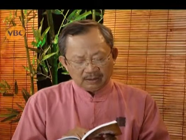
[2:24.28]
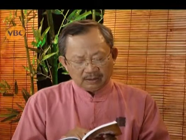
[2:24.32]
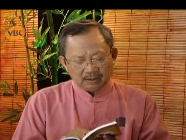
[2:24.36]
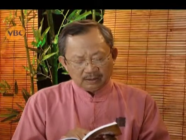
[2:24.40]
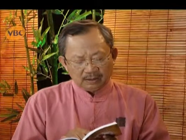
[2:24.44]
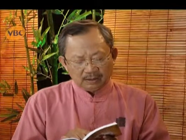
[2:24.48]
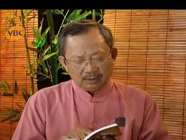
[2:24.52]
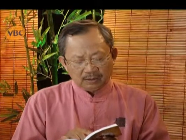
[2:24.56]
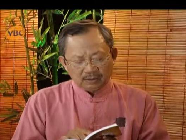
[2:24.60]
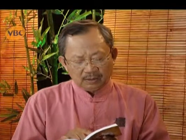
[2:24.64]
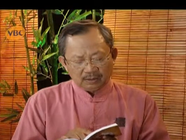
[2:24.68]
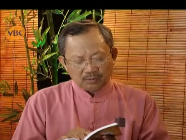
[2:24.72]

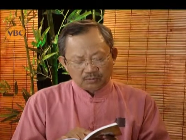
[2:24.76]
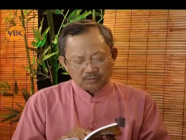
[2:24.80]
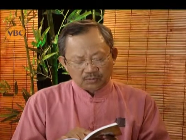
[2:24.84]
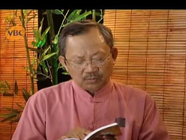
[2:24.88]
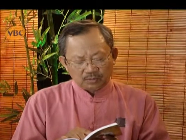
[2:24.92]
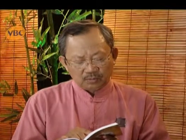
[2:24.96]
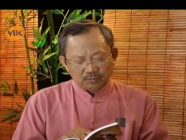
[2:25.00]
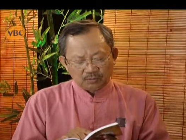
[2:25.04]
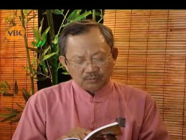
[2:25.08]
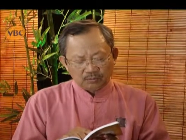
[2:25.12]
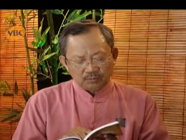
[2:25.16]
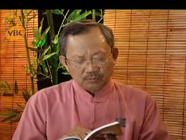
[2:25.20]
ôn
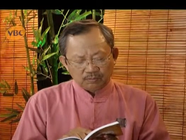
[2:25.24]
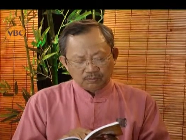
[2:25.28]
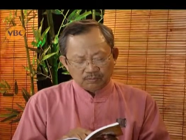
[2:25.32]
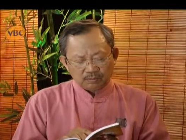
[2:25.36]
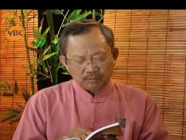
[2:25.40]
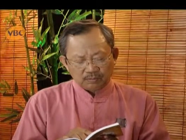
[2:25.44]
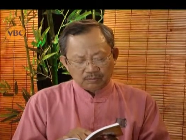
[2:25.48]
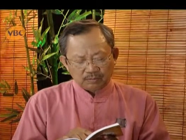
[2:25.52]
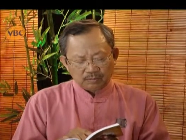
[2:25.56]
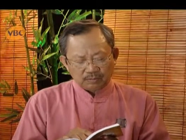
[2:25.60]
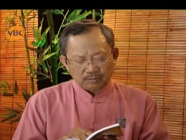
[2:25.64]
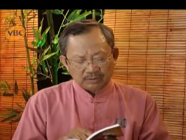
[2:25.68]
trung
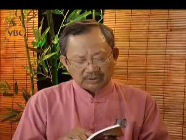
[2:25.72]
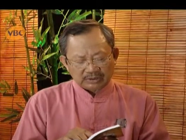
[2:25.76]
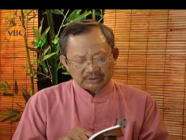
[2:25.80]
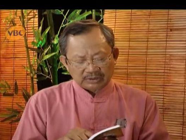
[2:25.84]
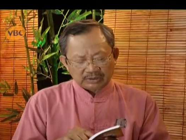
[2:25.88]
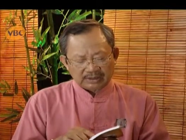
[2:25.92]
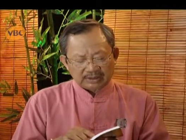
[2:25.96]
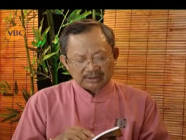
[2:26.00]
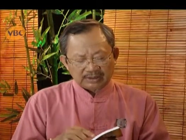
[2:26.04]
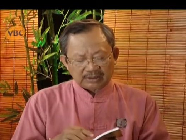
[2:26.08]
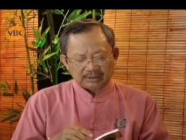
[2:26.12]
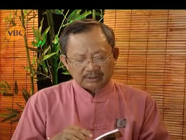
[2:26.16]

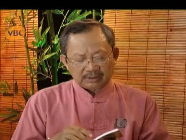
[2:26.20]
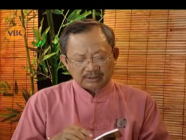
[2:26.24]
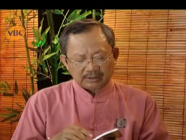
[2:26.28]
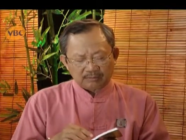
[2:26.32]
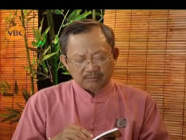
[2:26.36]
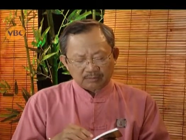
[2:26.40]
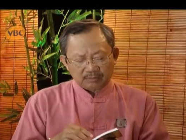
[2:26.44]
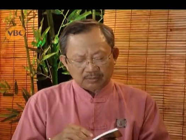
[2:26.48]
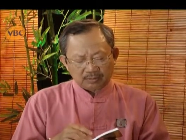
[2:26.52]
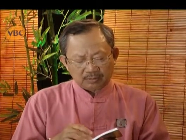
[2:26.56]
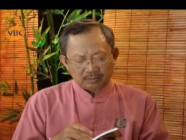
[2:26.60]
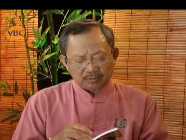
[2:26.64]
tức là
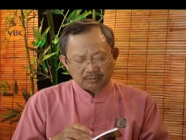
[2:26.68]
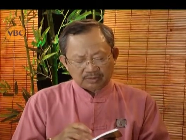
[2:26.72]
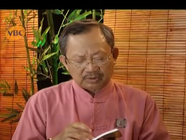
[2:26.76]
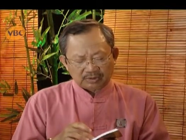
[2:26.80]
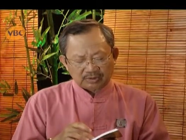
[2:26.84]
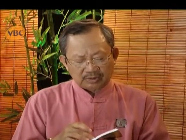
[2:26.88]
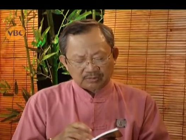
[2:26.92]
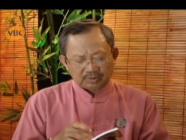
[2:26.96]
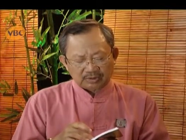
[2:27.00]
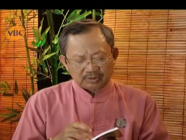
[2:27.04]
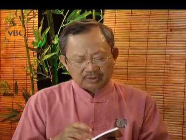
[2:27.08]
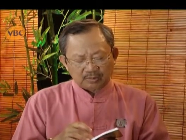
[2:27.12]

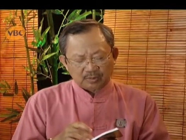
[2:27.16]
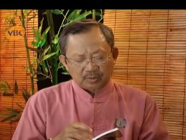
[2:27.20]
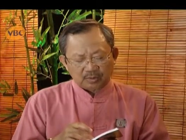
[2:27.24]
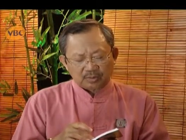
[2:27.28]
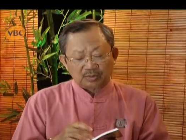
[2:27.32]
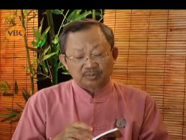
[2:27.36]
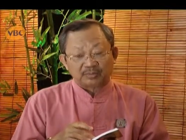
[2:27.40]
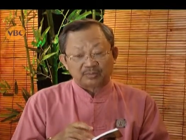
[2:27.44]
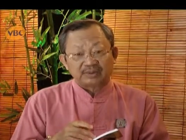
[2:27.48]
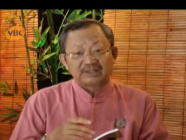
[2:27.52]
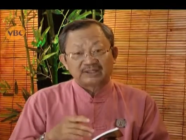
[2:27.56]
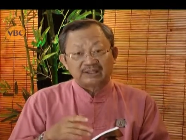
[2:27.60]
trong cái bổ
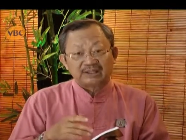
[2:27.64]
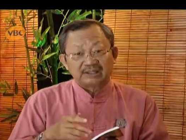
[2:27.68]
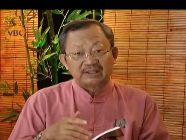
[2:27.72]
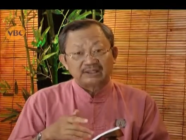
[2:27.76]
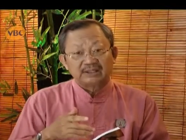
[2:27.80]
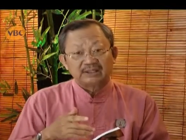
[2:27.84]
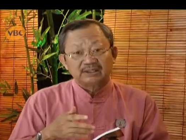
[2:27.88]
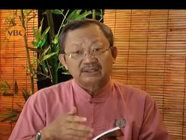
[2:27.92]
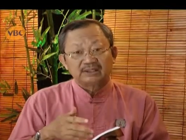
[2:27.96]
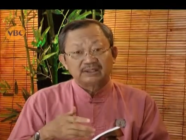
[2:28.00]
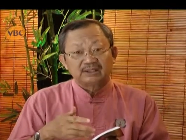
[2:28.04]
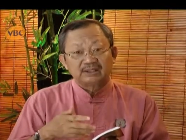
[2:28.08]
trung ít
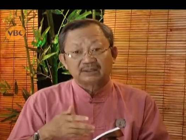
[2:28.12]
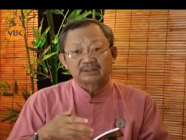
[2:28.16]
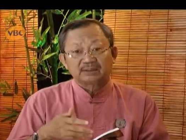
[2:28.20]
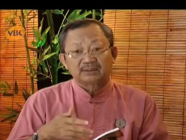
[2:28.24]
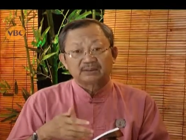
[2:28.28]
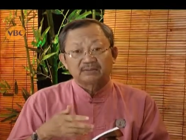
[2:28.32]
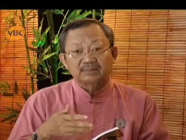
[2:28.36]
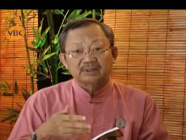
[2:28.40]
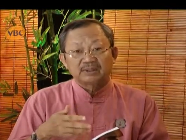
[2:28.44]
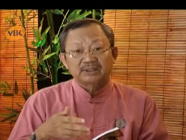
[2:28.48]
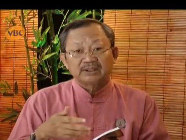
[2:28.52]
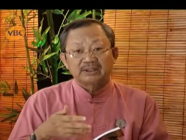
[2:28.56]
khí à,
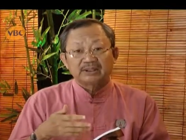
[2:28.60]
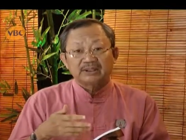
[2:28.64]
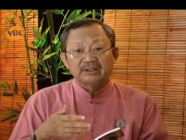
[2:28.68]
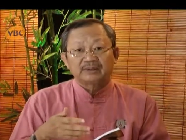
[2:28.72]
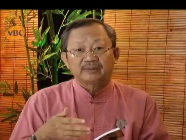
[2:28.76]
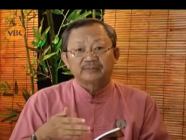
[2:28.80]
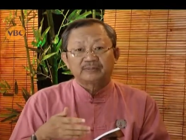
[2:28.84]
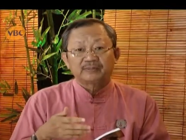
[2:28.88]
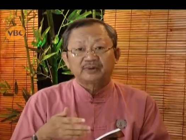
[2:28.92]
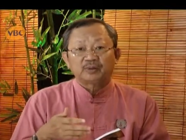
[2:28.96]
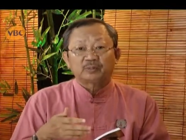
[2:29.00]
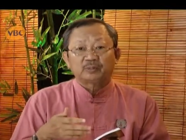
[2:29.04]
trong cái
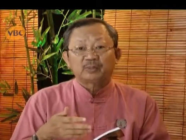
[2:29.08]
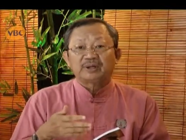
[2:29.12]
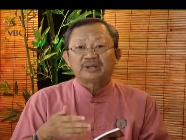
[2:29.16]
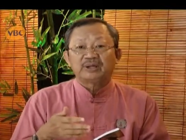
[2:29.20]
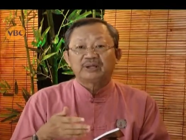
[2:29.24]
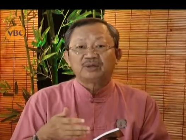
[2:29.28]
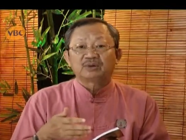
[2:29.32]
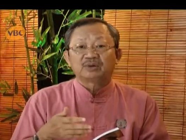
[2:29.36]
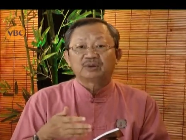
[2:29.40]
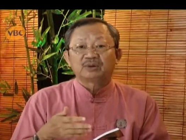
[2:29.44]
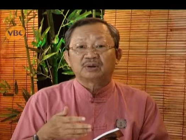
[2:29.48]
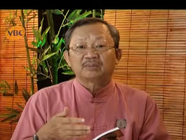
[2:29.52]
à, đông y
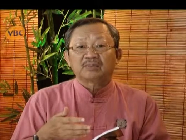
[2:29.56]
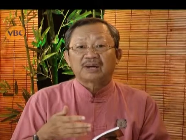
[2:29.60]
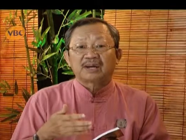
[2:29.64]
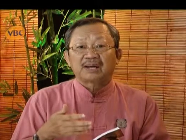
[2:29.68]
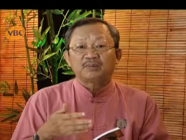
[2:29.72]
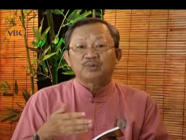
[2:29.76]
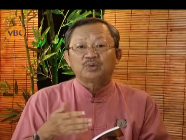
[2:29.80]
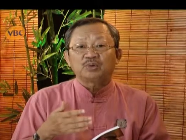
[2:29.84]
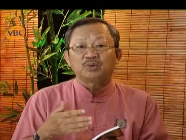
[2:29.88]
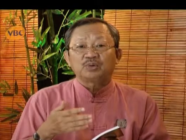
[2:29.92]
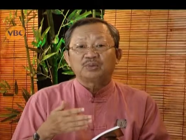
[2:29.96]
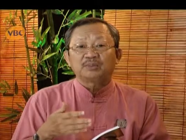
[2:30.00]
nó có bài
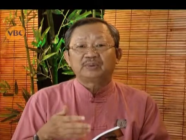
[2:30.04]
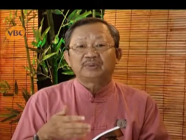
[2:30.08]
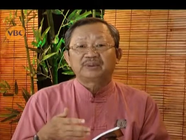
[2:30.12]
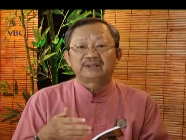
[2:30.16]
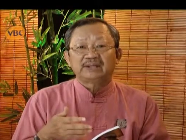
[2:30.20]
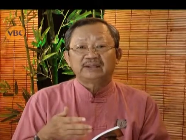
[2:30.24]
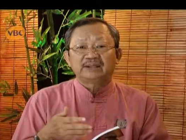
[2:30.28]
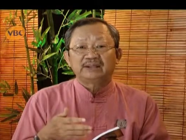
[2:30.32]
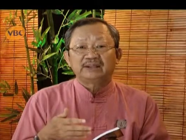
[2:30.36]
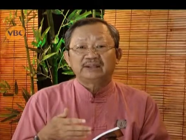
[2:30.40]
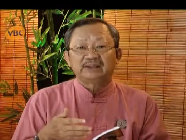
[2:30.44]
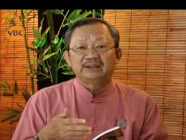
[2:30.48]
bổ trung ít
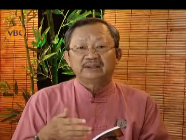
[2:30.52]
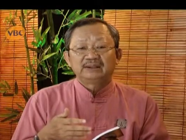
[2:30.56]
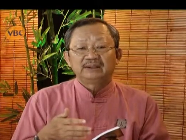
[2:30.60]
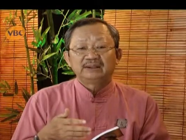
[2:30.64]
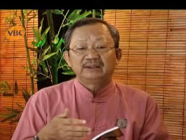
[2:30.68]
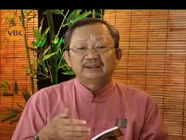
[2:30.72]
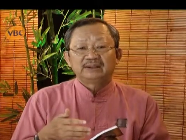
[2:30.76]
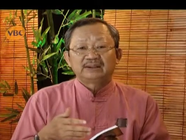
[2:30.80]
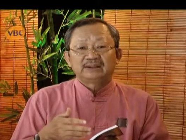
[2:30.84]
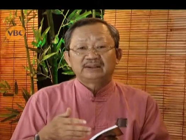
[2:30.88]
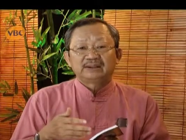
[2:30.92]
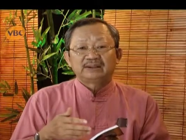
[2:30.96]
khí
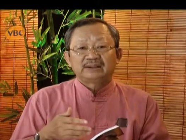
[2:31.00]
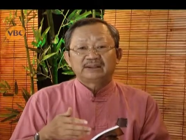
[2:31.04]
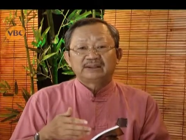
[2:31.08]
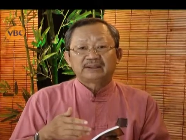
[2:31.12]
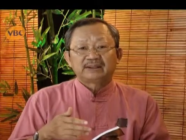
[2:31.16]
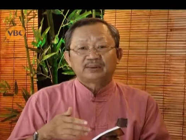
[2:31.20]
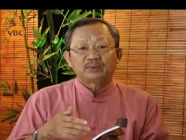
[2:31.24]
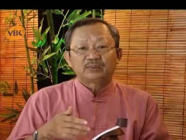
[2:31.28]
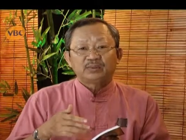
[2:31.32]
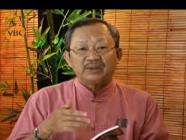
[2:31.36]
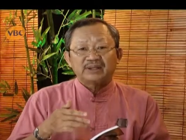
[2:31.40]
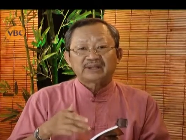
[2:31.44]
thì
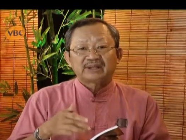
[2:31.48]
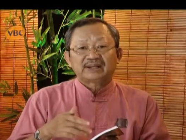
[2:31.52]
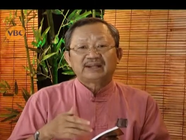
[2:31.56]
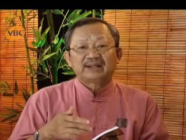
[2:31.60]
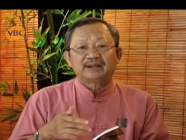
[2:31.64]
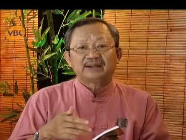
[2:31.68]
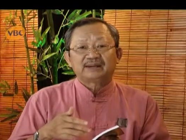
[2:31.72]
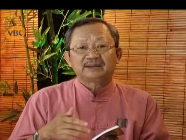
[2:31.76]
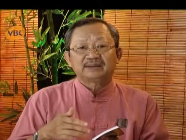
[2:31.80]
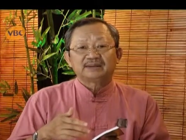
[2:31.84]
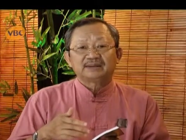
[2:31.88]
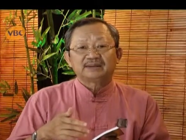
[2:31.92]
cái việc này
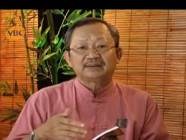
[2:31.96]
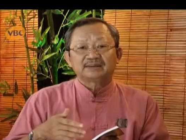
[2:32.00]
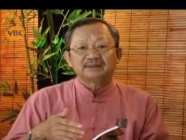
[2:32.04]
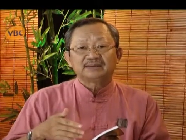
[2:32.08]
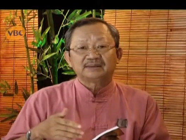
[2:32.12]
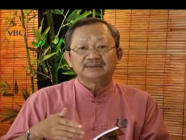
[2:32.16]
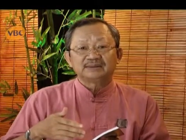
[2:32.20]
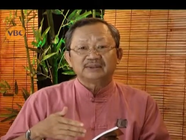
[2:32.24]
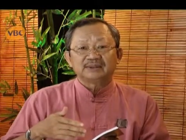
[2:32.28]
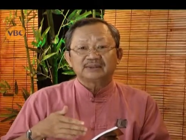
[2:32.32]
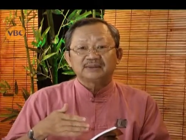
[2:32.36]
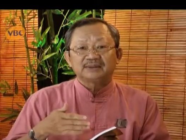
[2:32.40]
nó nó
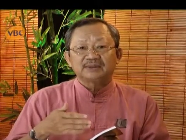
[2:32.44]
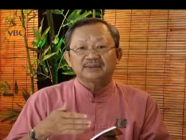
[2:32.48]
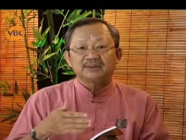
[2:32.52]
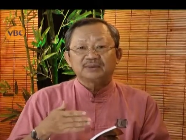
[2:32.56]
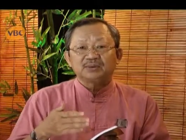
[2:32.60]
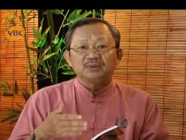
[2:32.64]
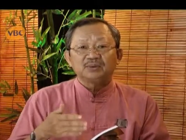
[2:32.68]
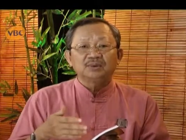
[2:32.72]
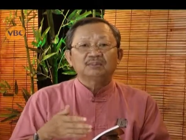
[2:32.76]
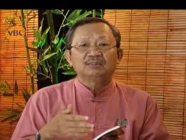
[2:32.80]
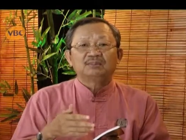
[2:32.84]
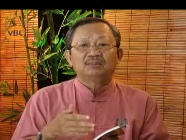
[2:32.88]
tương tự cái
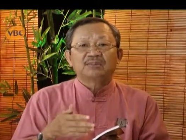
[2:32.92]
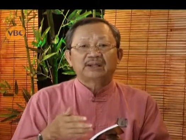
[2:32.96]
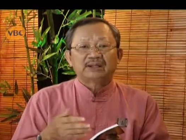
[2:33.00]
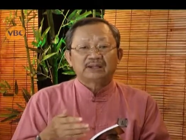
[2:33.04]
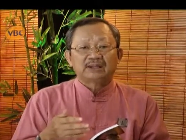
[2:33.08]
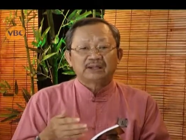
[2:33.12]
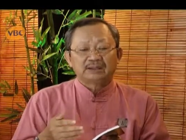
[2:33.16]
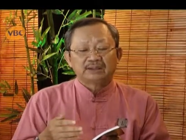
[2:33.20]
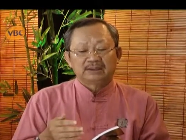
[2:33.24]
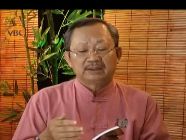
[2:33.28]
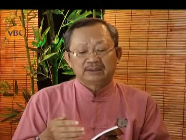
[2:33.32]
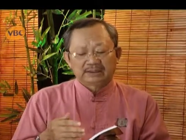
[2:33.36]
thuốc
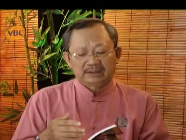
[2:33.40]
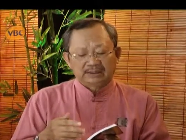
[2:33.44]
mà